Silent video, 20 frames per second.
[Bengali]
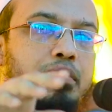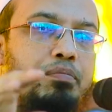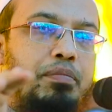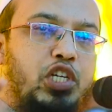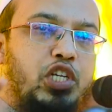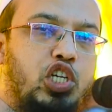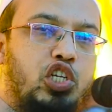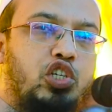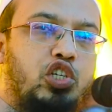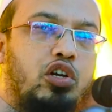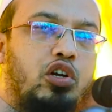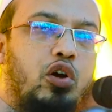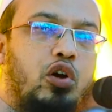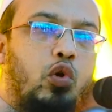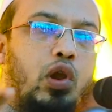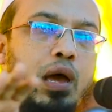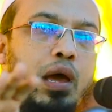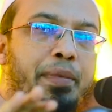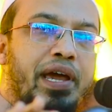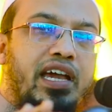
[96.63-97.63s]
বিশেষজ্ঞ
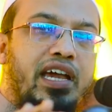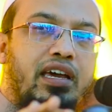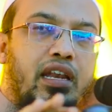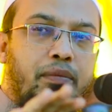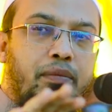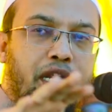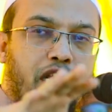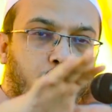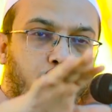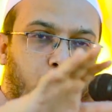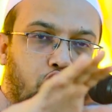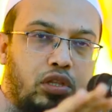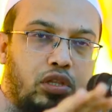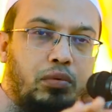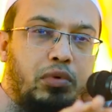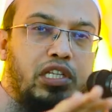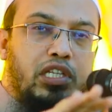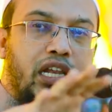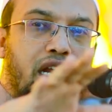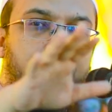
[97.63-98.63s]
ওলামা একরামের
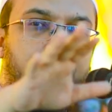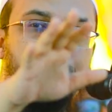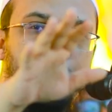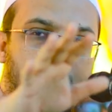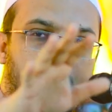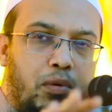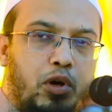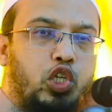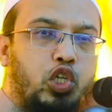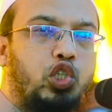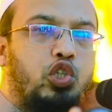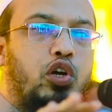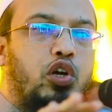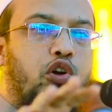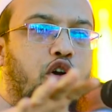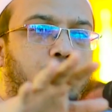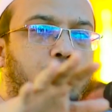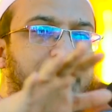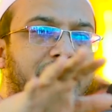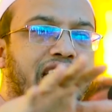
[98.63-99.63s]
তত্ত্বাবধানে
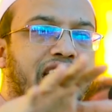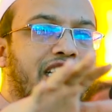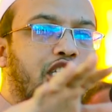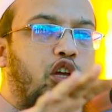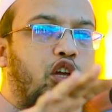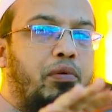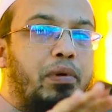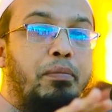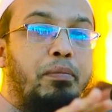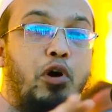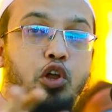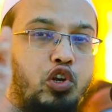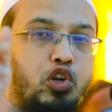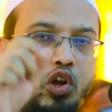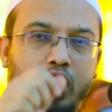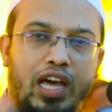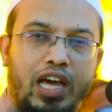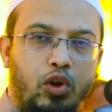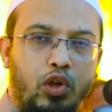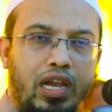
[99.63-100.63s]
পরামর্শক্রমে থাকতে হবে মন
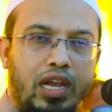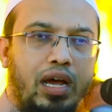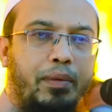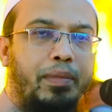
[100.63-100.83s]
গলা হলে